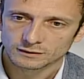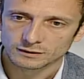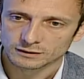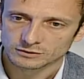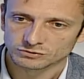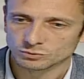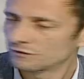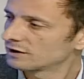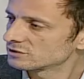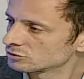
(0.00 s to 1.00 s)
Eh, ci sono
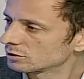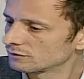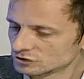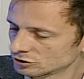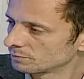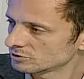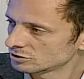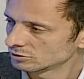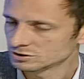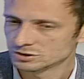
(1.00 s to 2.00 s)
fa l'assessore fa il
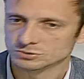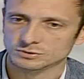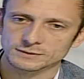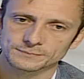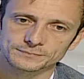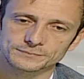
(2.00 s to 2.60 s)
100% l'assessore,